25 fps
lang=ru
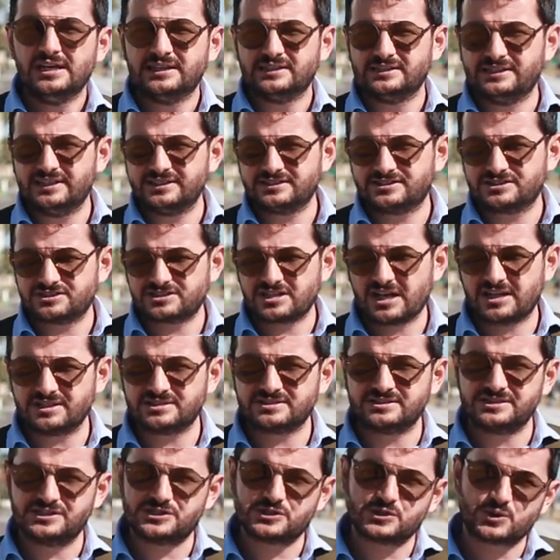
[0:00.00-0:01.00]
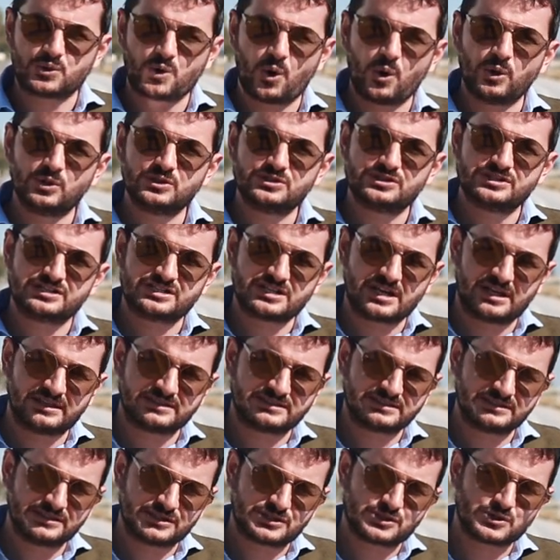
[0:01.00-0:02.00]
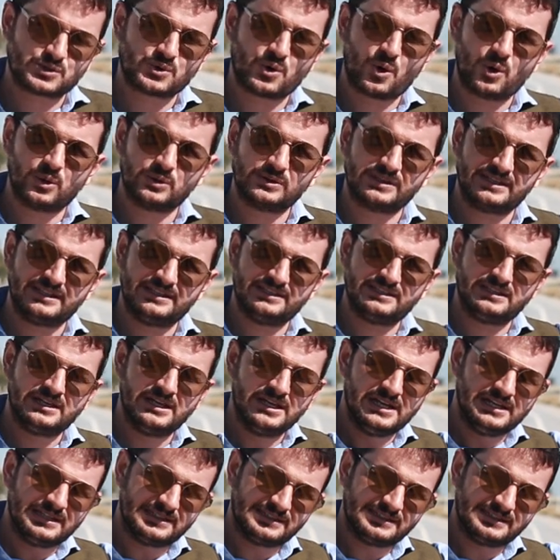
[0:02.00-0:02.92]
есть частные школы, частные школы и